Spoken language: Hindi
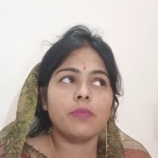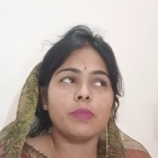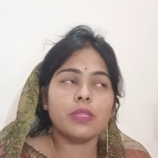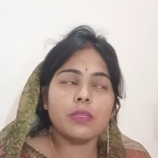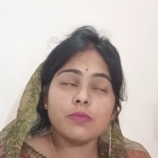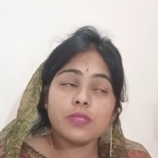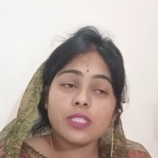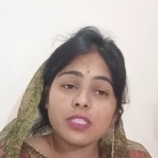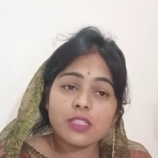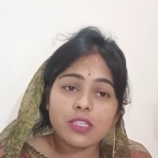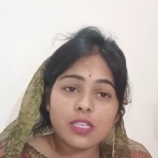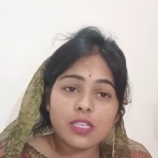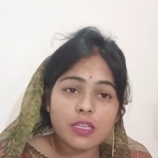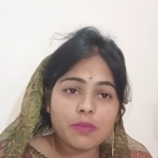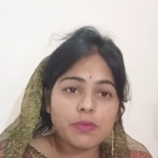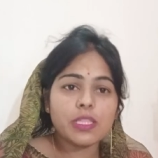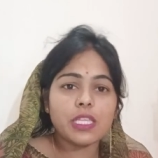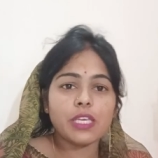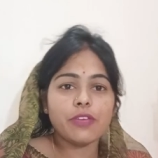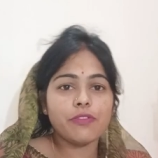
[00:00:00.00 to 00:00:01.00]
मतलब
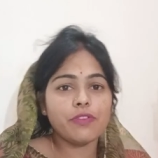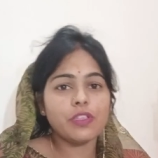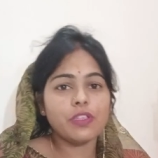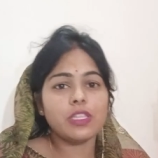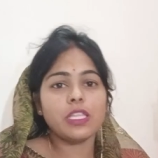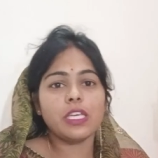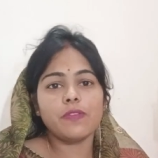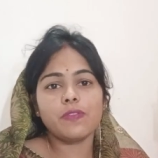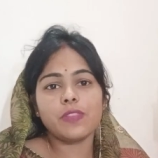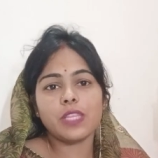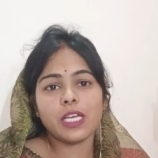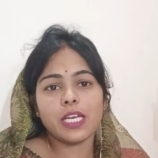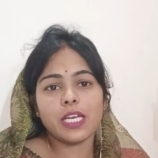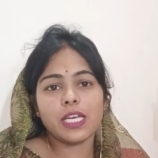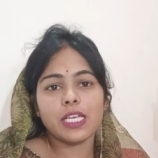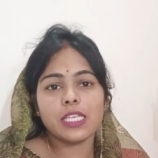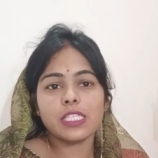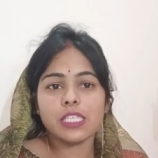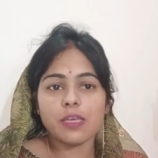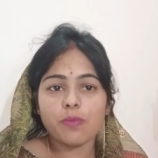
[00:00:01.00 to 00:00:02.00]
जितने भी देवी देवता
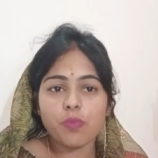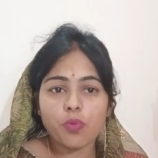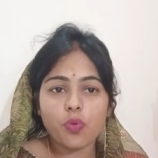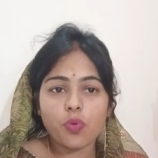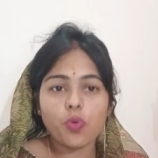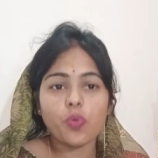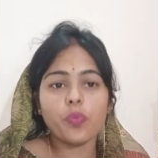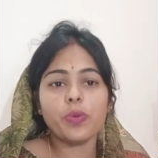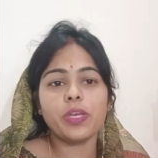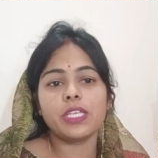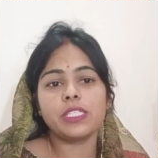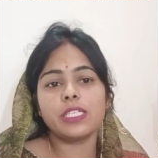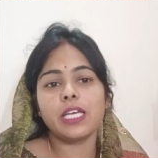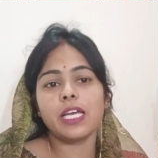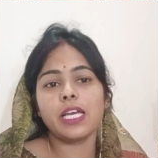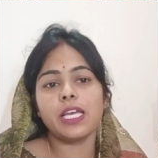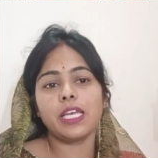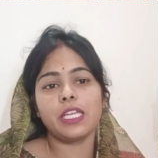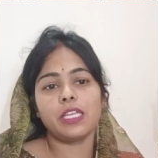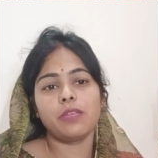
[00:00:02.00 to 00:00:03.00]
हैं सबको
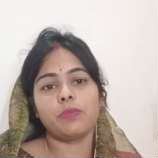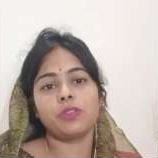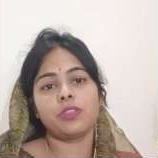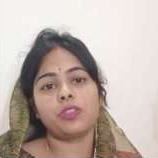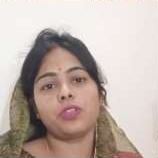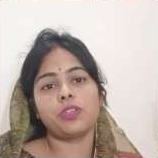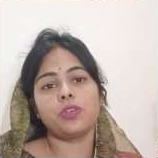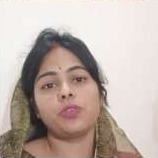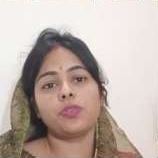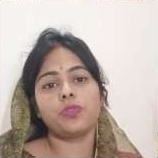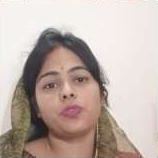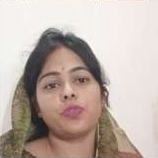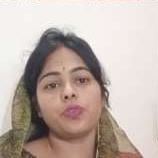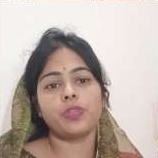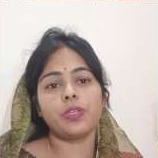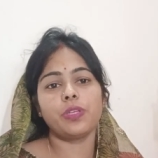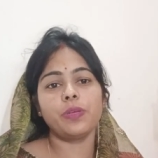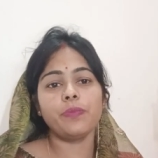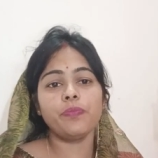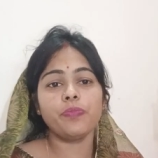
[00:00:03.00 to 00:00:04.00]
भेजा है निमंत्रण
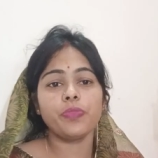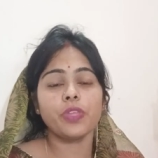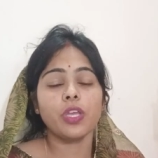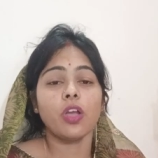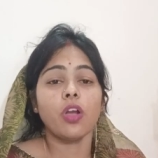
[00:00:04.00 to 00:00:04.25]
उन्होंने